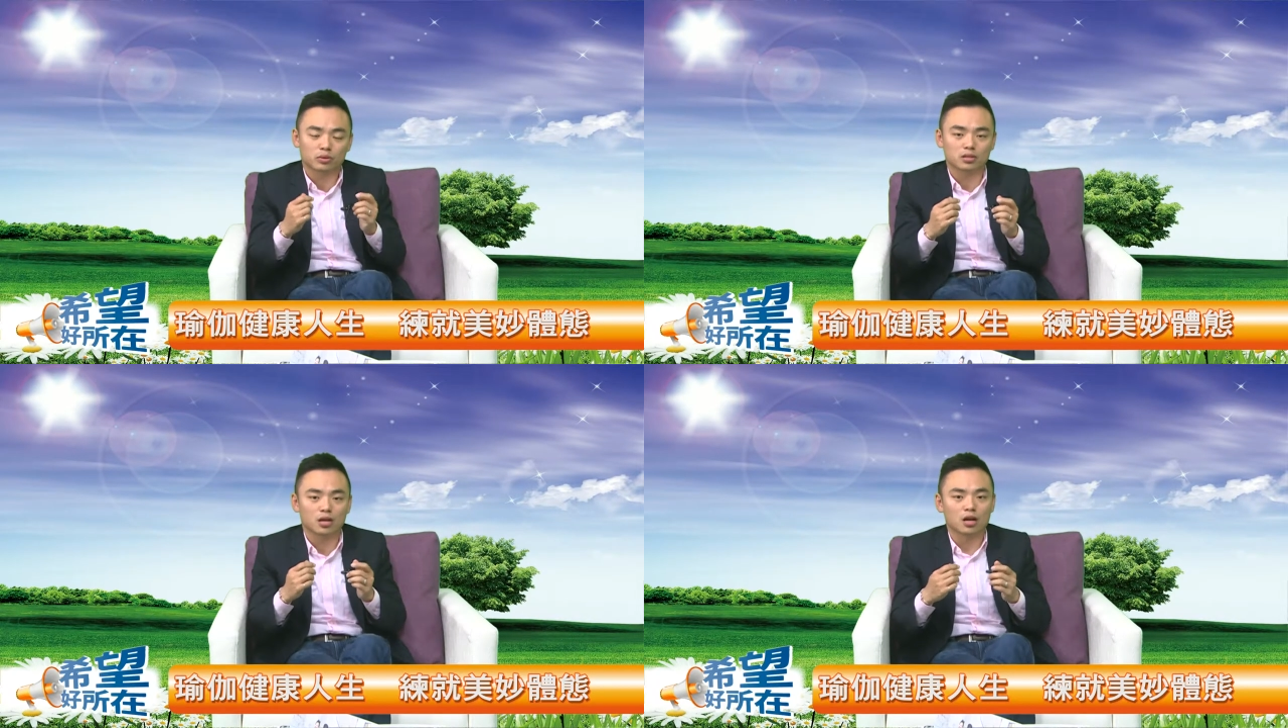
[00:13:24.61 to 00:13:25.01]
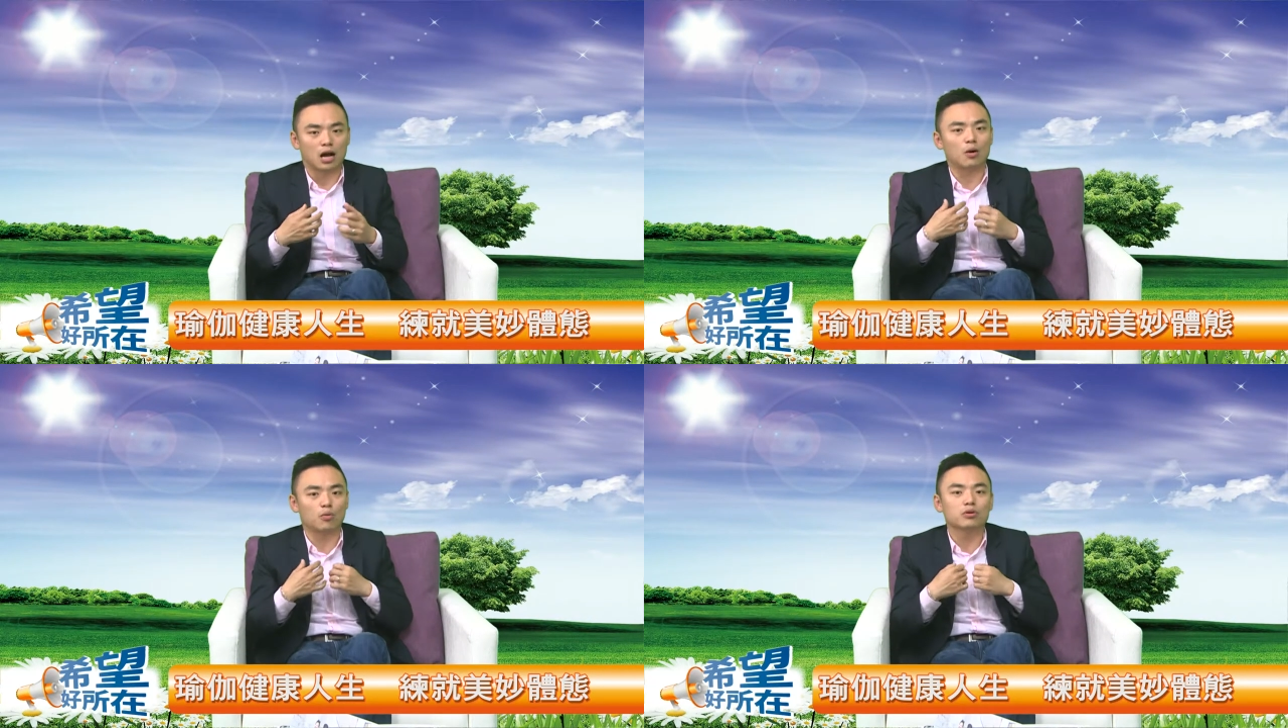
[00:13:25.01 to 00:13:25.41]
或是
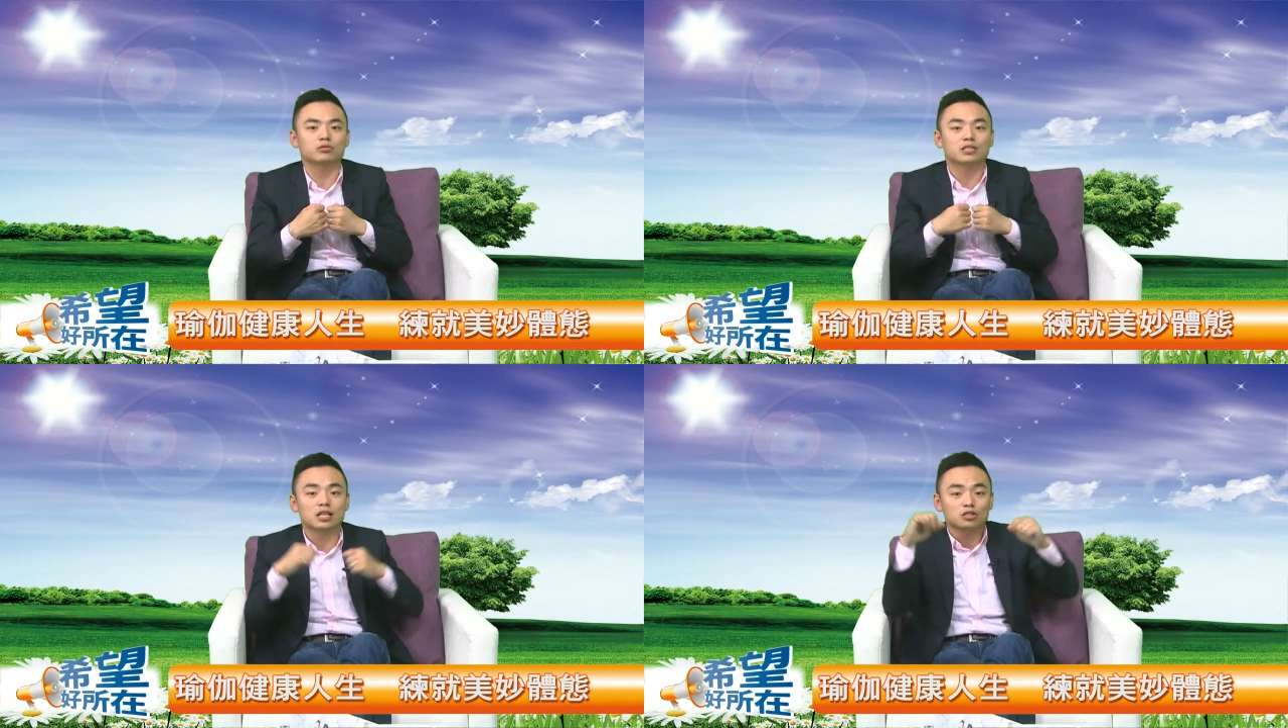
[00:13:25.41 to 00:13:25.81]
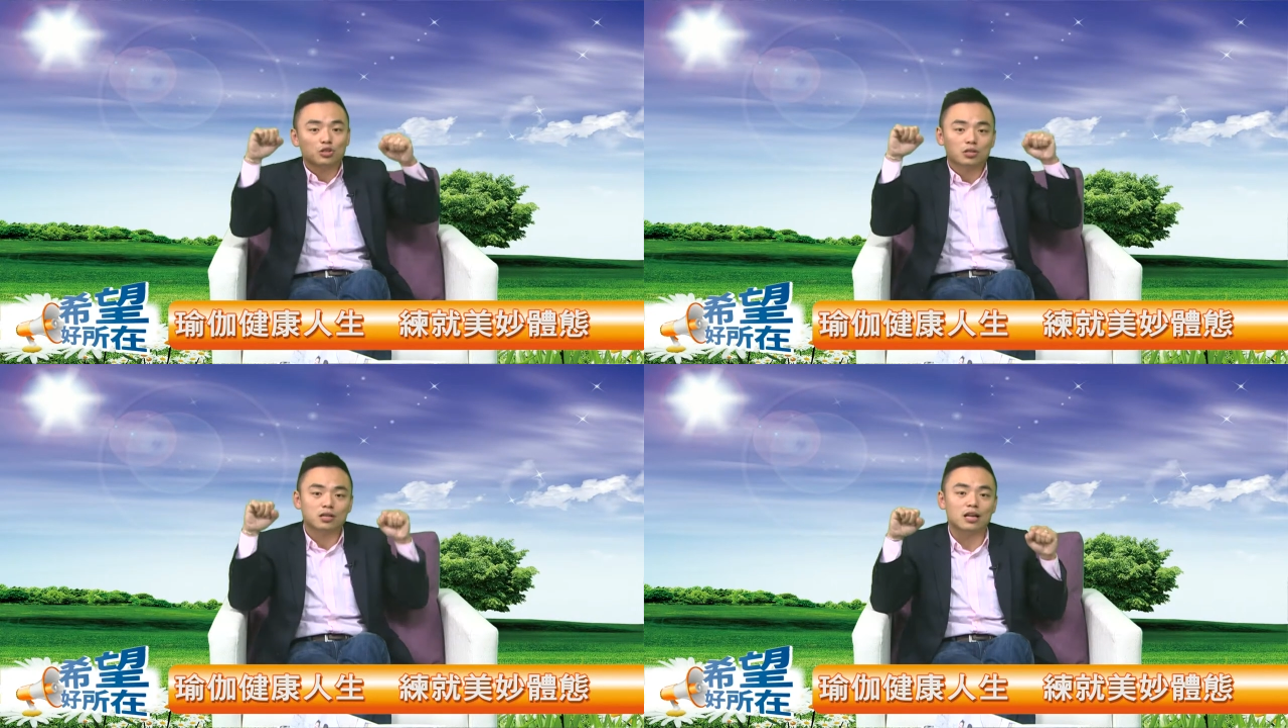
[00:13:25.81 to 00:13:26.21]
啊，我有健
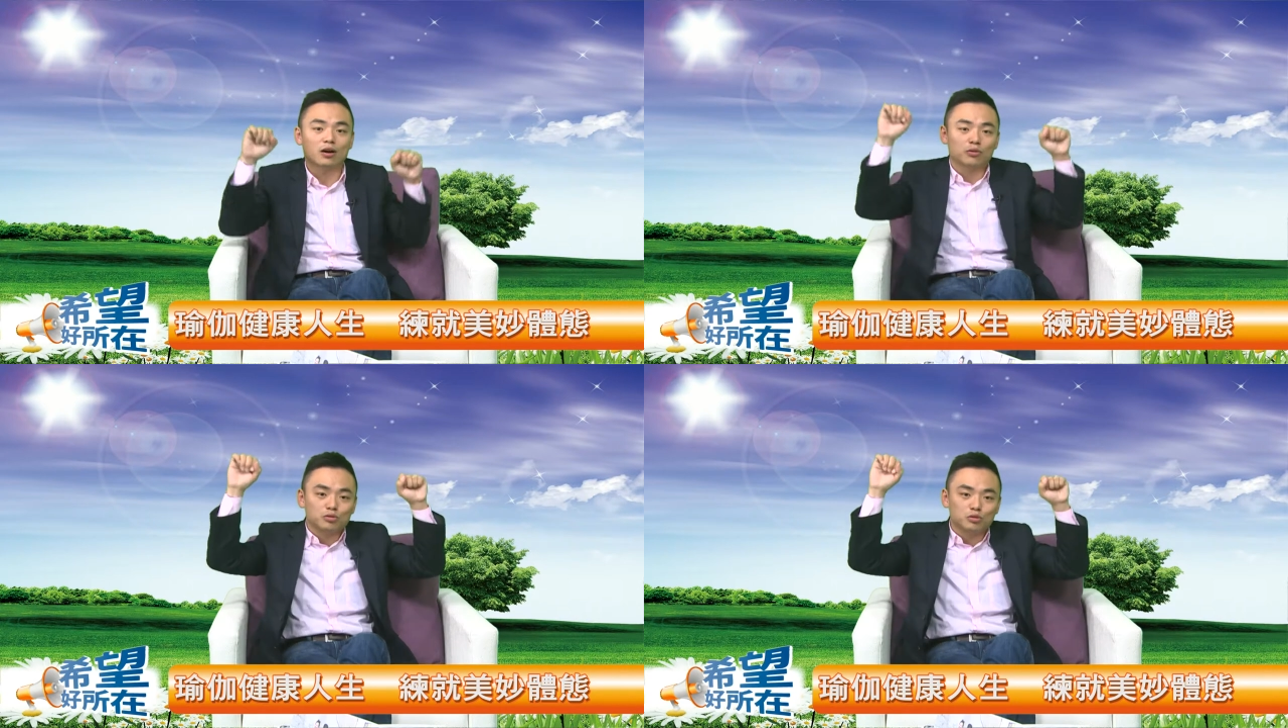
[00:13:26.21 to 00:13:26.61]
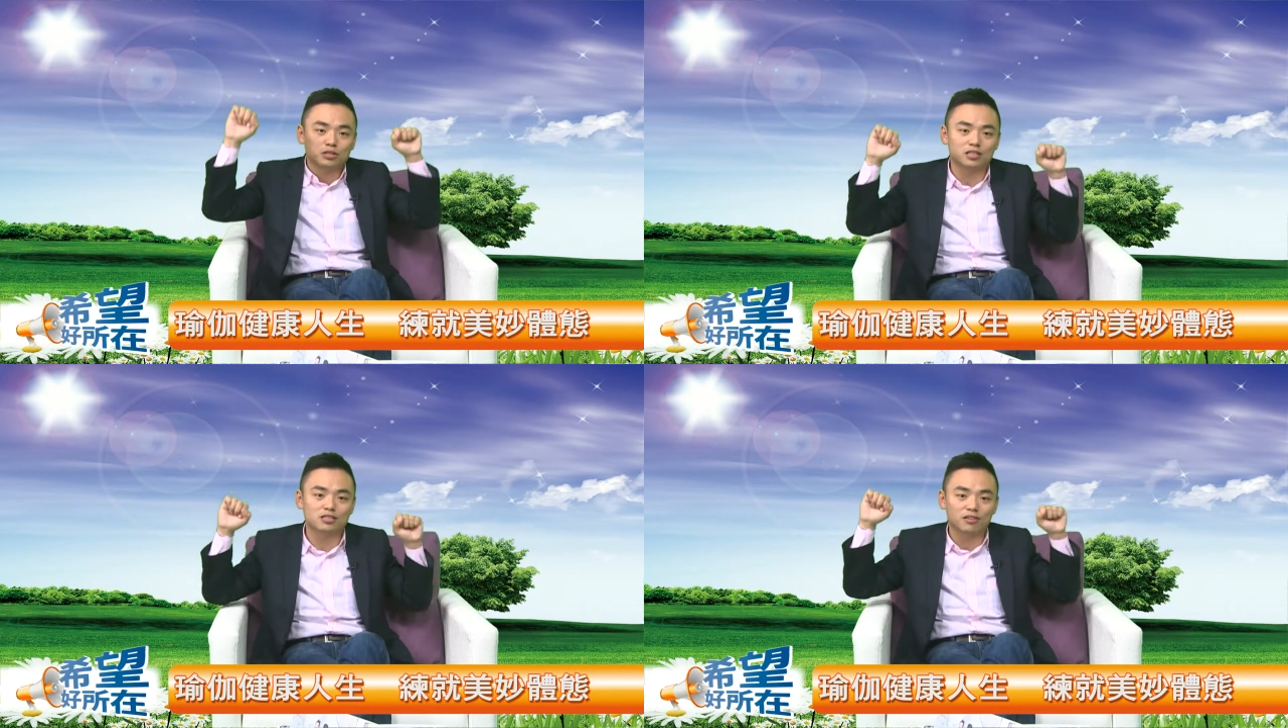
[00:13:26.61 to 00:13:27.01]
身啊，我去
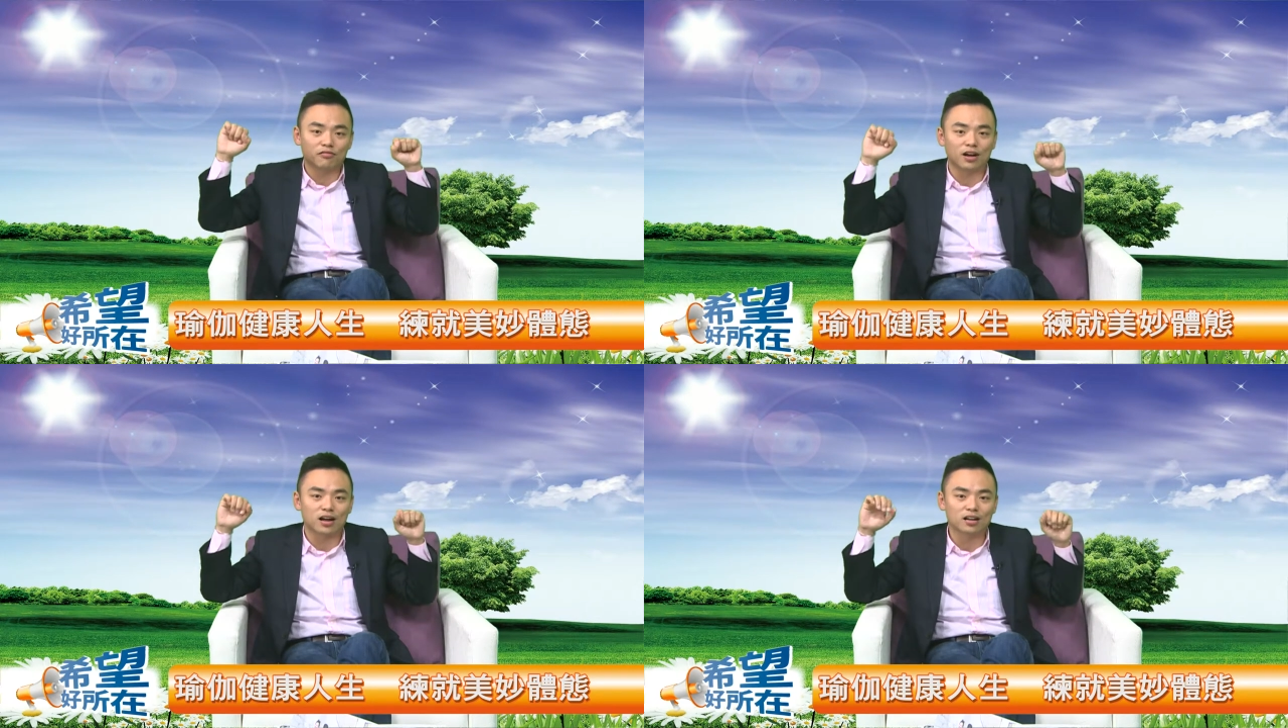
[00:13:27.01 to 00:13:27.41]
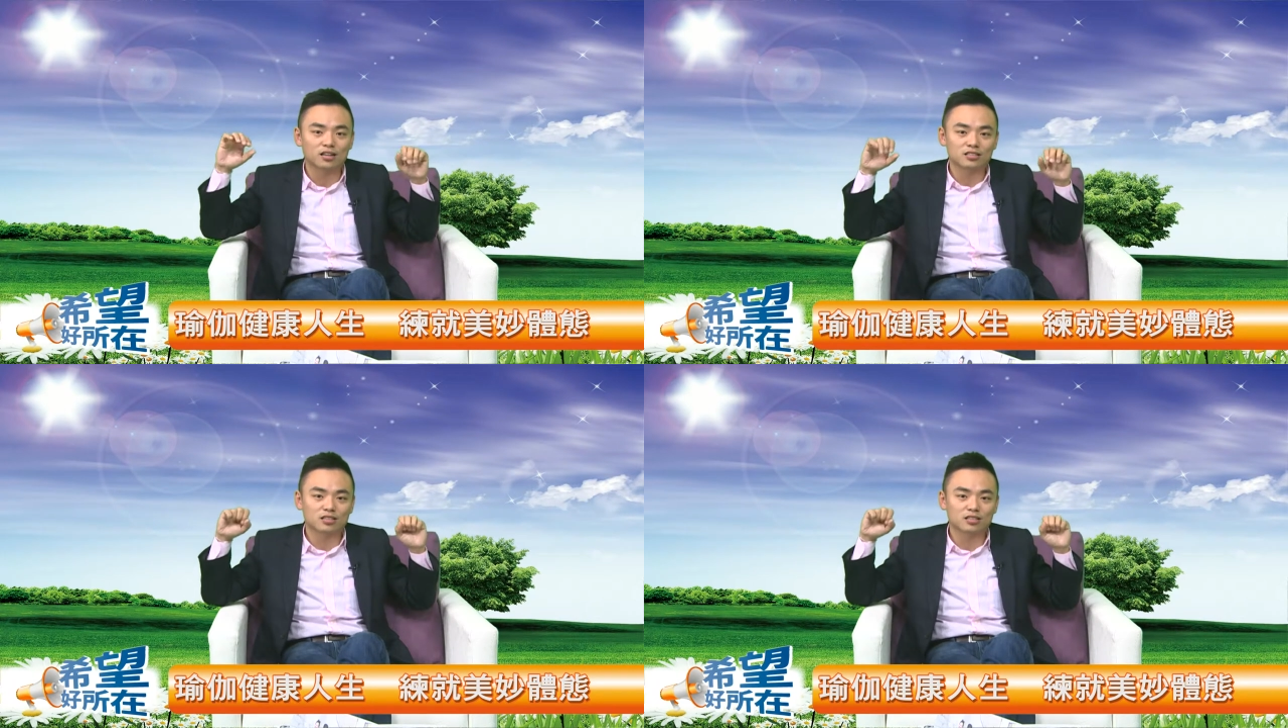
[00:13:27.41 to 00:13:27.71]
健身房，